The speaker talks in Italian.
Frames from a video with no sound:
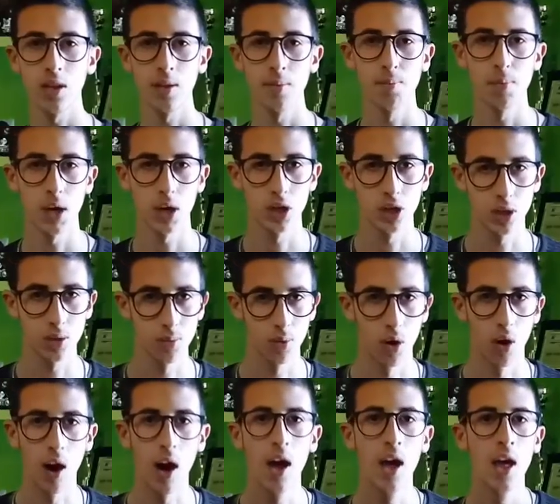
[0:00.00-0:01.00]
di
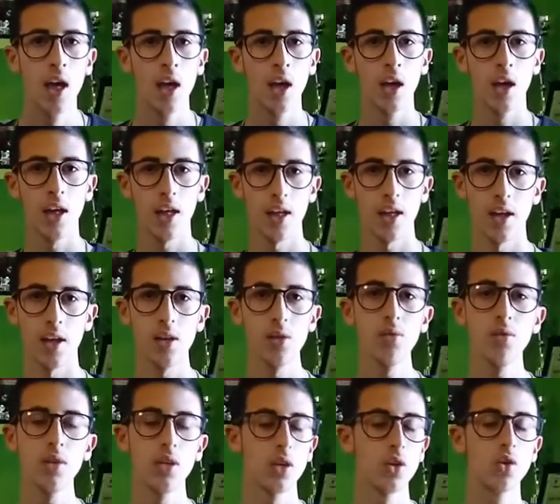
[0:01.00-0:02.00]
Barjimoa è in
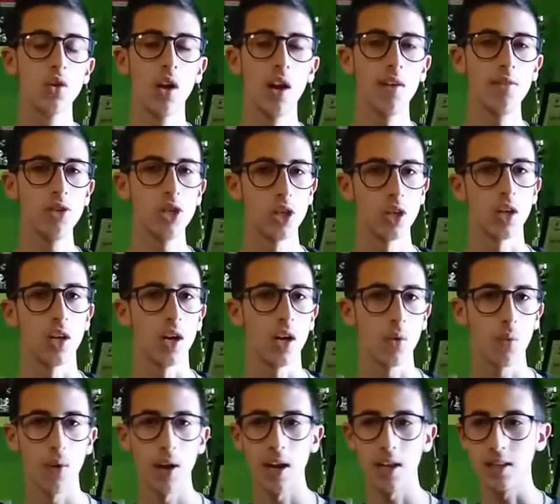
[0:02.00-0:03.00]
un'isola vicina a
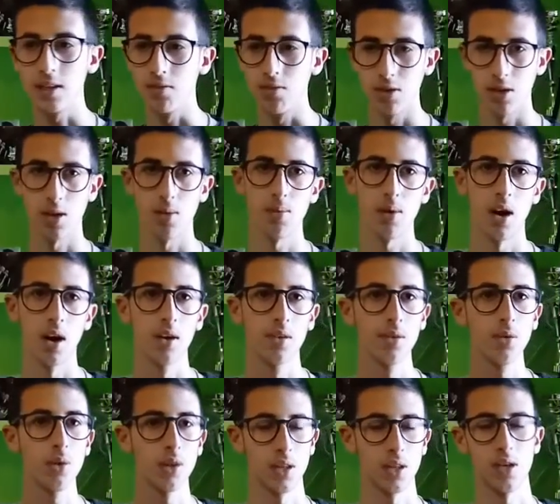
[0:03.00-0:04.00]
quella di
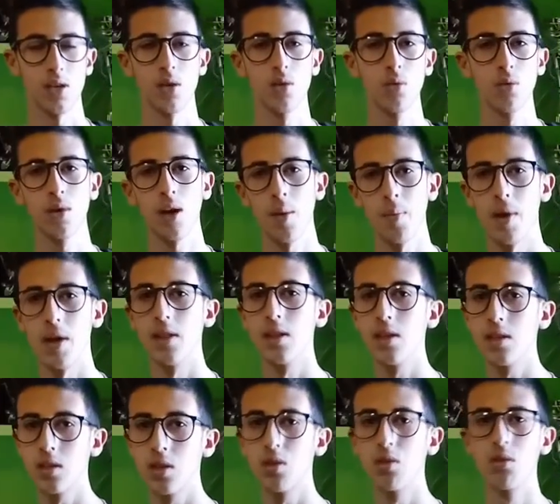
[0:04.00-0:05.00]
Vegapunk, quindi sicuramente
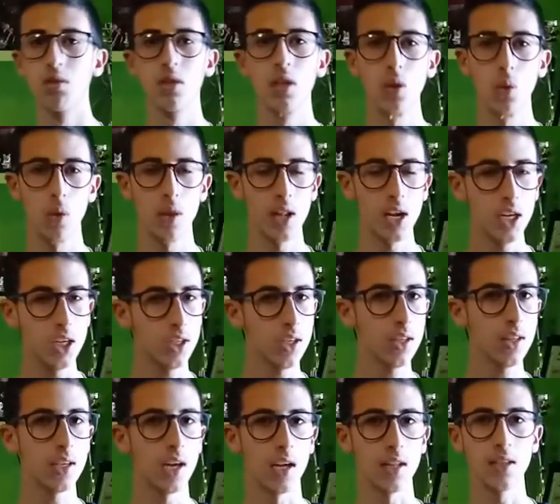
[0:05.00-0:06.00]
essendo tutti e due degli
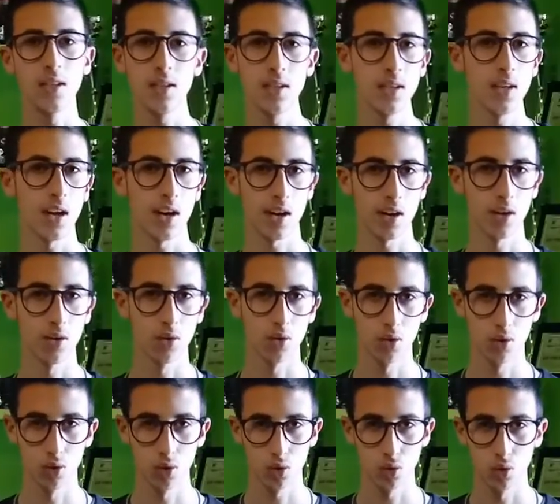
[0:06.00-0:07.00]
scienziati si saranno
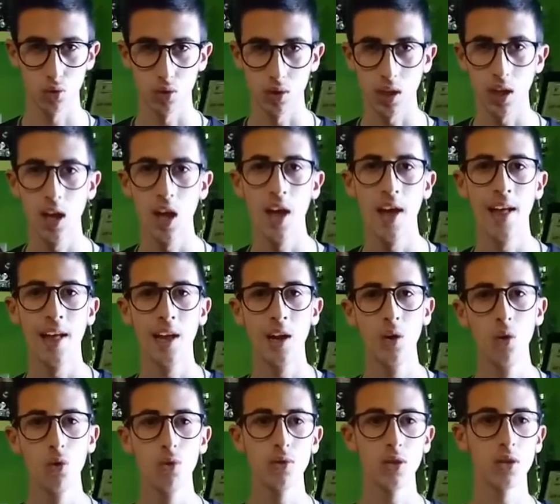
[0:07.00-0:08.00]
conosciuti.
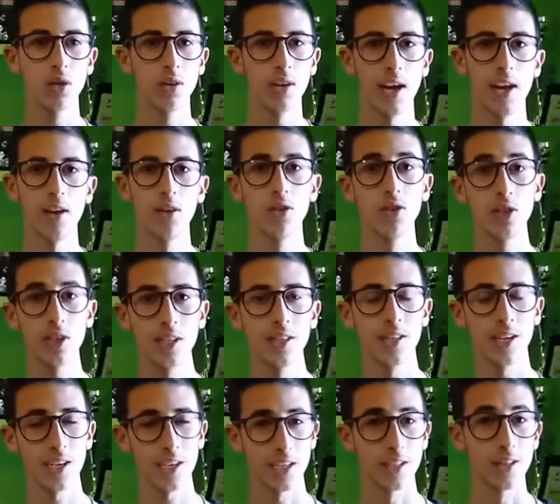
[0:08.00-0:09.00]
L'unico che non
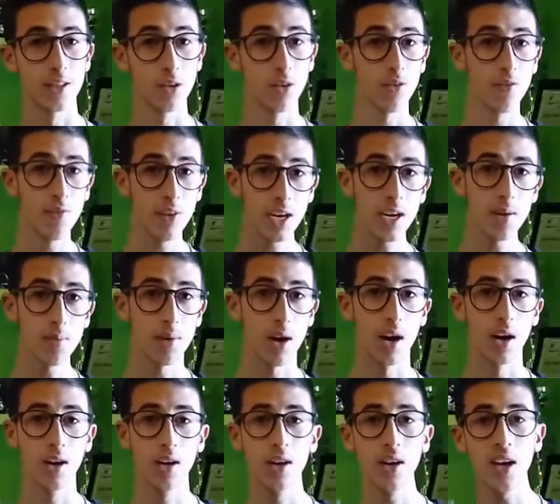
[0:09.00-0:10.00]
c'entra niente con
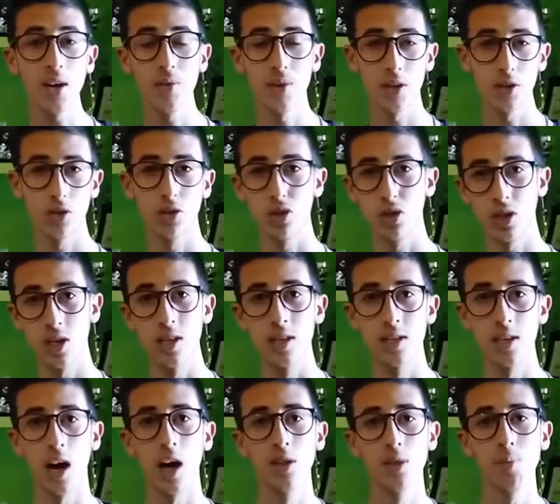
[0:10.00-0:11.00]
Vegapunk è un altro
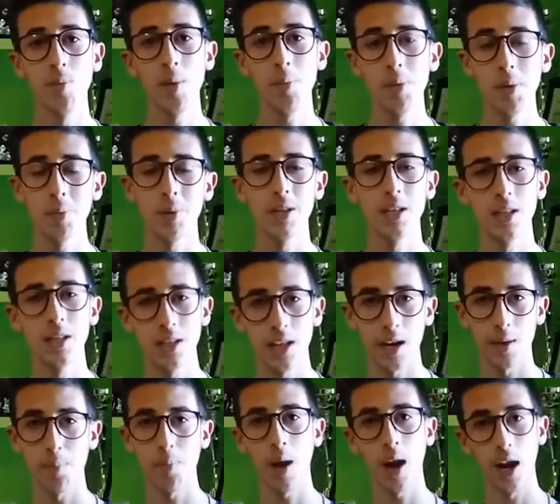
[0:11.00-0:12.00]
scienziato, ma prima di
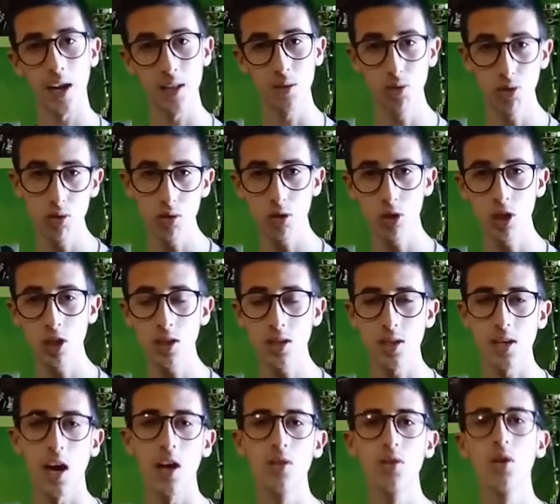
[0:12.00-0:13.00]
andare a parlare di questo
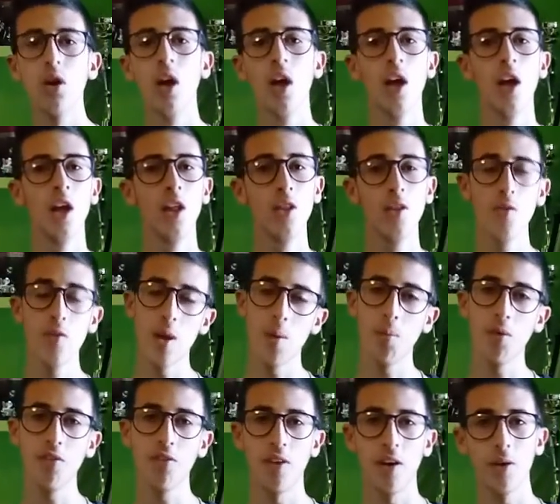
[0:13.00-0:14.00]
scienziato
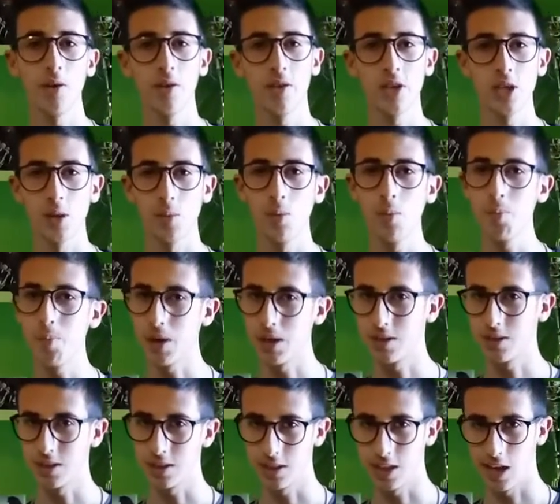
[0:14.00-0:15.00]
dobbiamo fare diciamo un
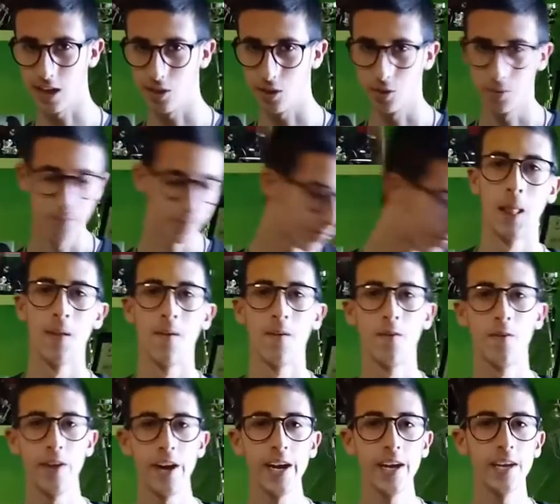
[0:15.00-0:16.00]
passo indietro.
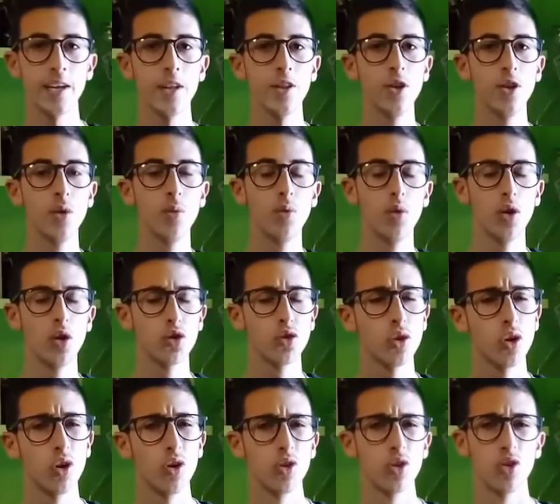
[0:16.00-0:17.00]
Frankie dopo lo
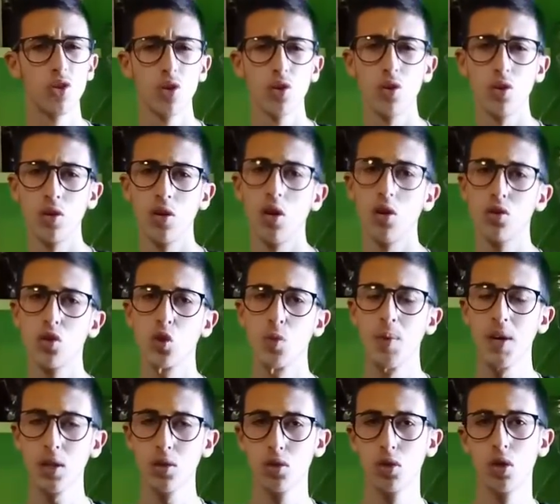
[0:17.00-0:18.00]
scontro con Orso
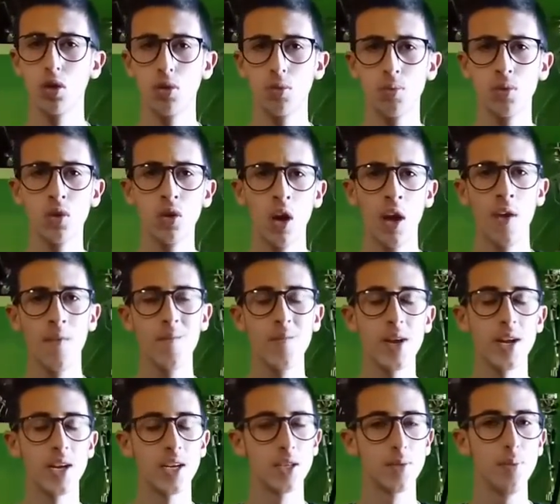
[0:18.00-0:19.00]
Bartolomeo
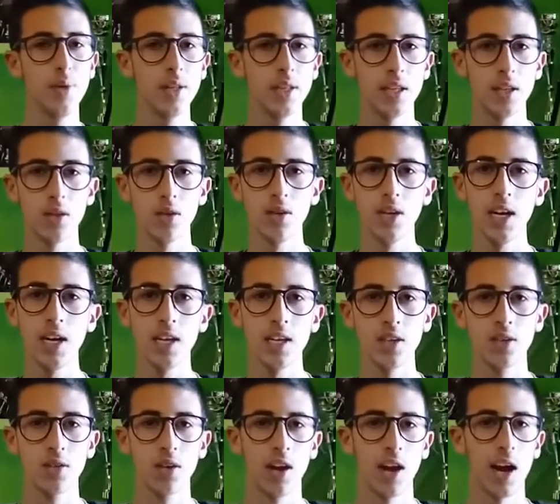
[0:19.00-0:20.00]
viene spedito
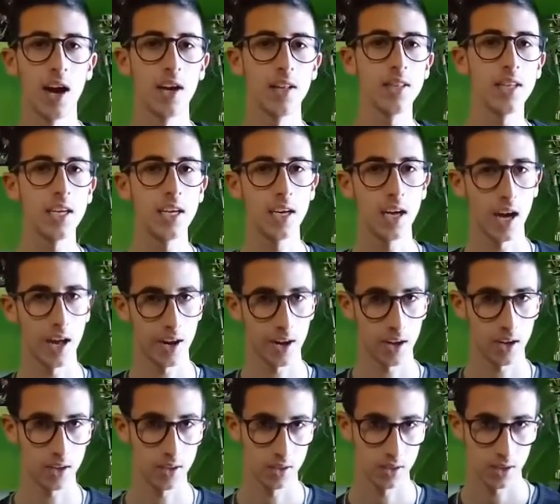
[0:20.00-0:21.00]
nell'isola di
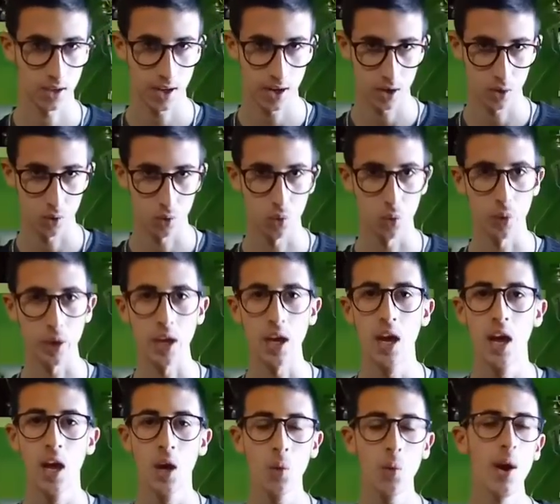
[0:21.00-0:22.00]
Kara Karakuri,
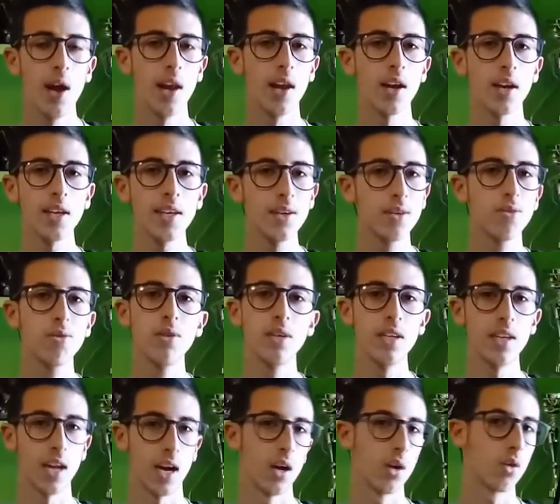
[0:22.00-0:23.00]
quella in
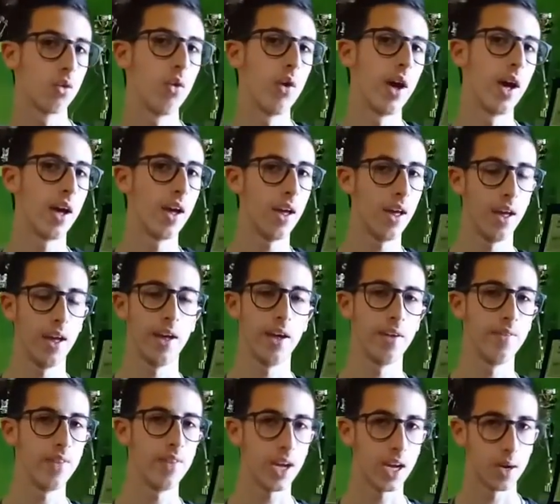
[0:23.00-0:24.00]
cui nacque
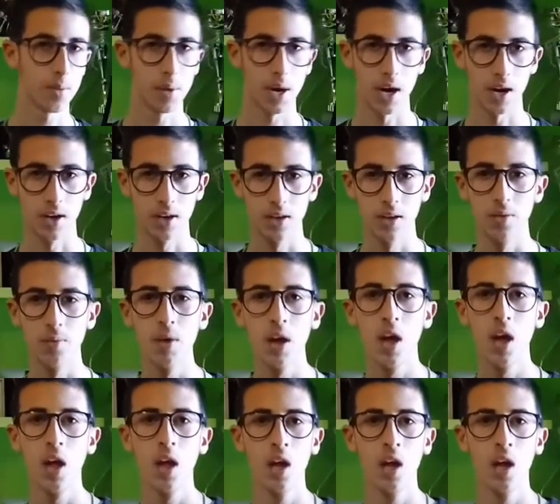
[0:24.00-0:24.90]
eh, Vegapunk.